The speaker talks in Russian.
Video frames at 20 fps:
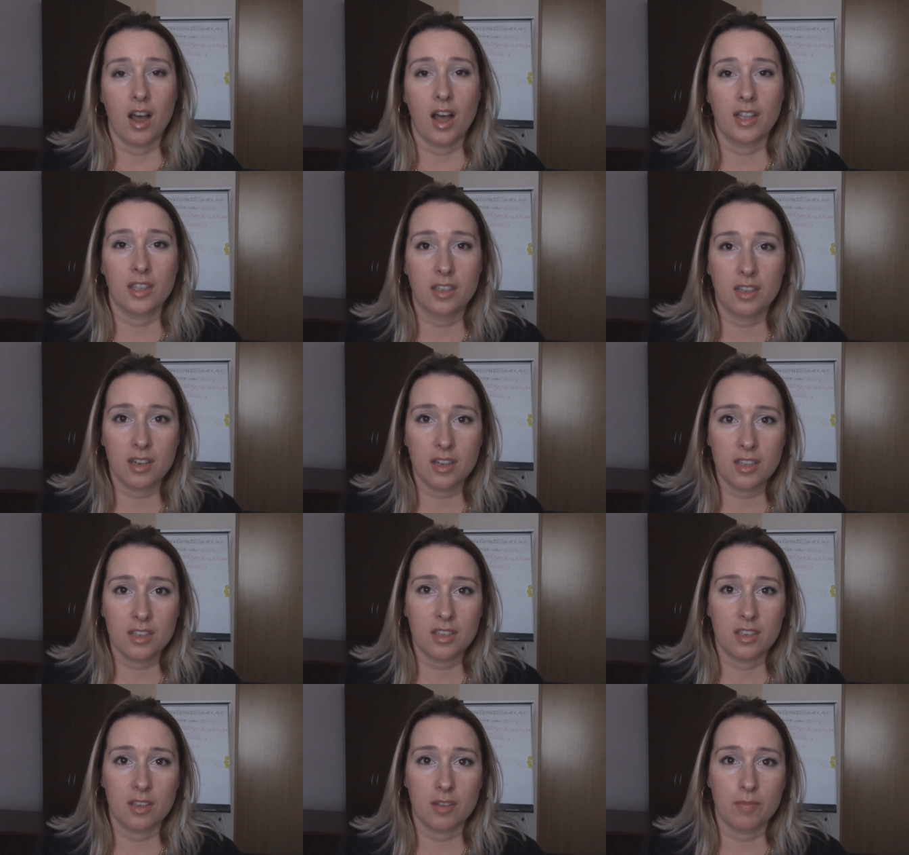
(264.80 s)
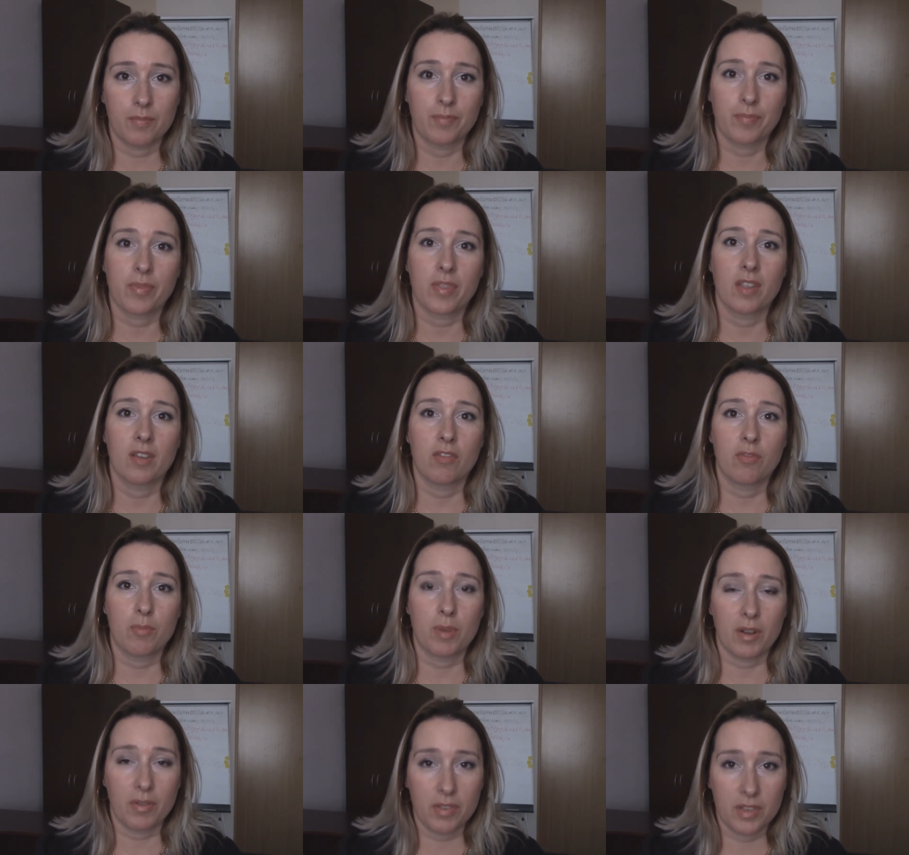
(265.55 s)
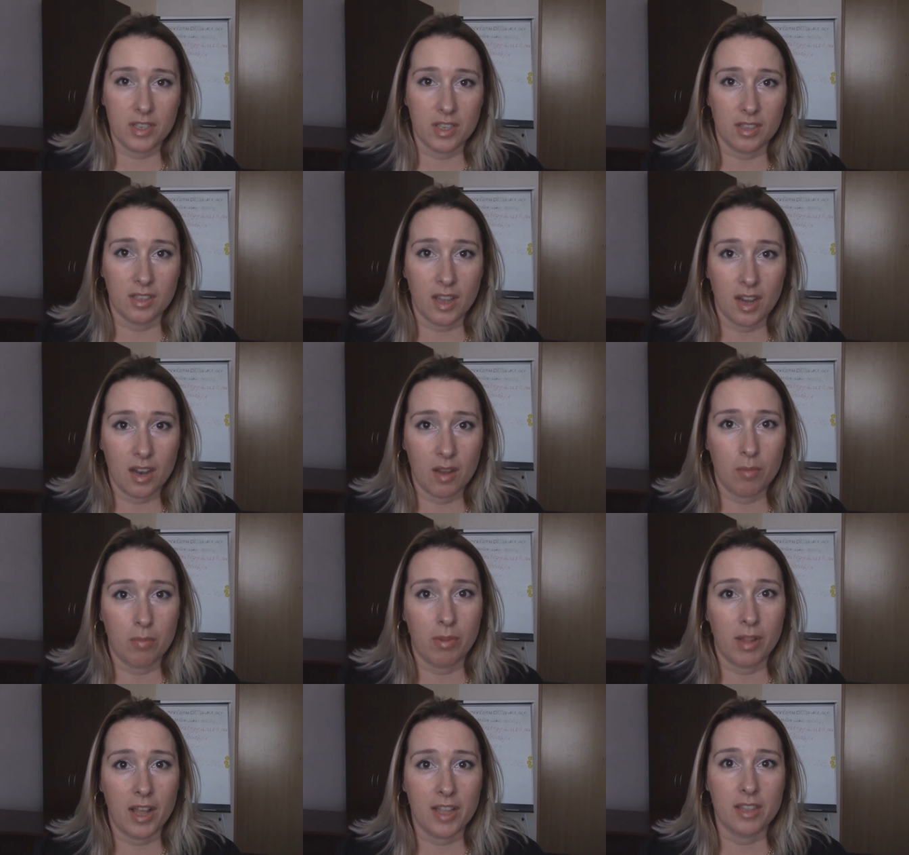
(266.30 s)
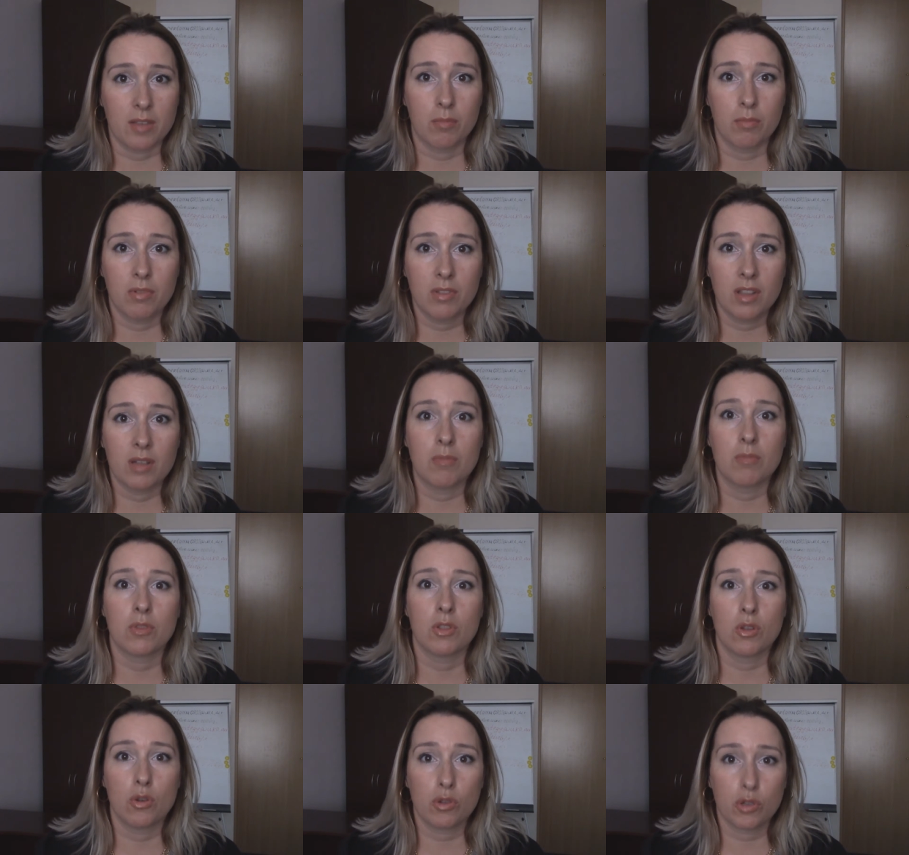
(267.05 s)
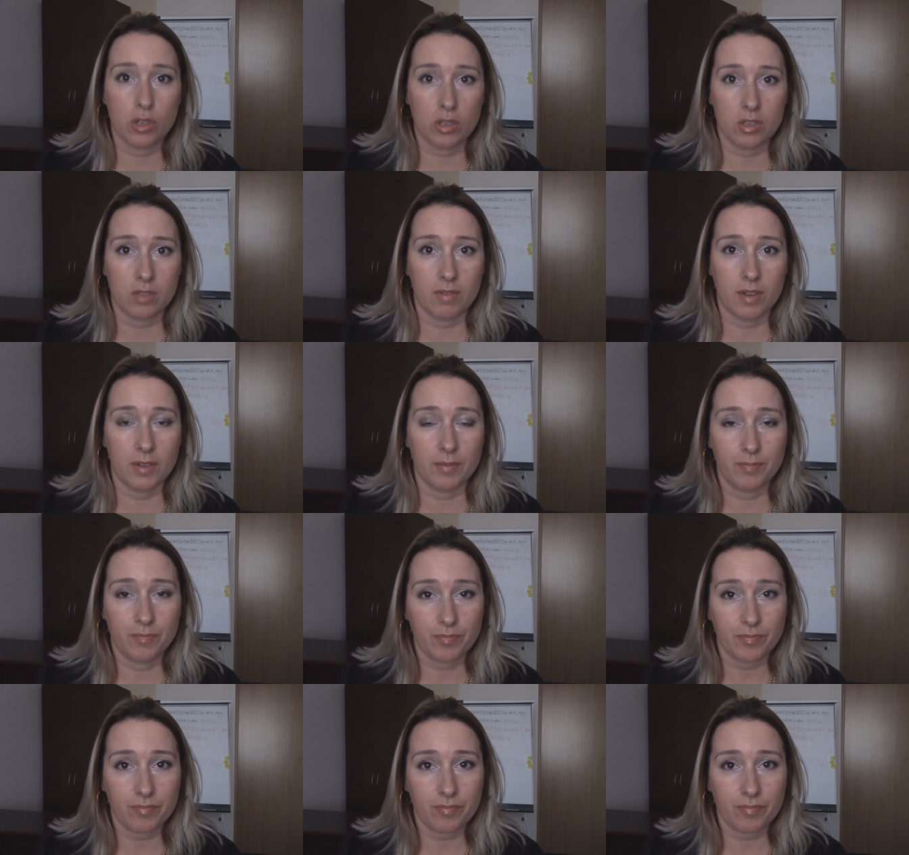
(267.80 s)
открытий в профессиональном плане было множество.